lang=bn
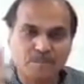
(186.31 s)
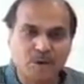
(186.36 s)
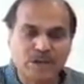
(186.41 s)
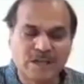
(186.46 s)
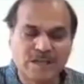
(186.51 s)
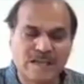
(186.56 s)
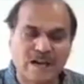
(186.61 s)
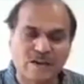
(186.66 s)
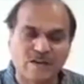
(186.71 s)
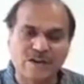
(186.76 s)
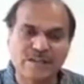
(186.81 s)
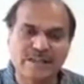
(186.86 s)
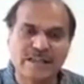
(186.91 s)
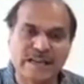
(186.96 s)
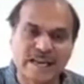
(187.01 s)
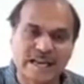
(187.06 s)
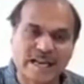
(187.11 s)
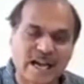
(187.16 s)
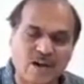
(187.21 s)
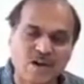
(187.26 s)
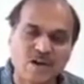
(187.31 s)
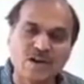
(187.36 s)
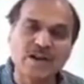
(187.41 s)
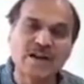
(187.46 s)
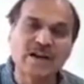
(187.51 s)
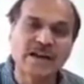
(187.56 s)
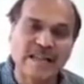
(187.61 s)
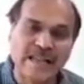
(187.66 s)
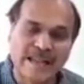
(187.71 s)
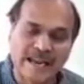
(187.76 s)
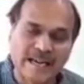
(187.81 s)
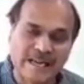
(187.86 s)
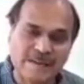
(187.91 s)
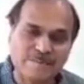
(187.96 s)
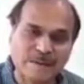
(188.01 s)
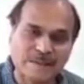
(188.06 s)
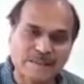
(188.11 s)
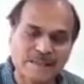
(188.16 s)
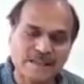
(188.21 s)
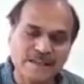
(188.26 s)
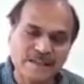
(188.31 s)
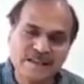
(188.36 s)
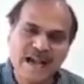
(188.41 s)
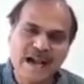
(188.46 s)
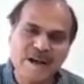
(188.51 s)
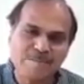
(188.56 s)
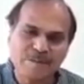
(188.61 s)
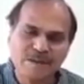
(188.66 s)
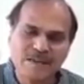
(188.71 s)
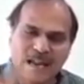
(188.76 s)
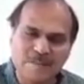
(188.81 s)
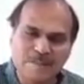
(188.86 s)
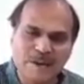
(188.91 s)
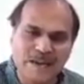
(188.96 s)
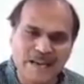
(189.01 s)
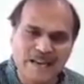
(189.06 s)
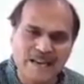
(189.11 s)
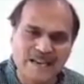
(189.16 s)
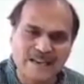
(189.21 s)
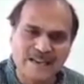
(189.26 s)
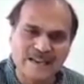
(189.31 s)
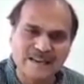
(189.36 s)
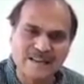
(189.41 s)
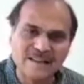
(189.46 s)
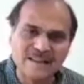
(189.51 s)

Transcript: পরীক্ষা করে দেখে না হোক নেগেটিভ আছে আপনি নামিয়ে নিন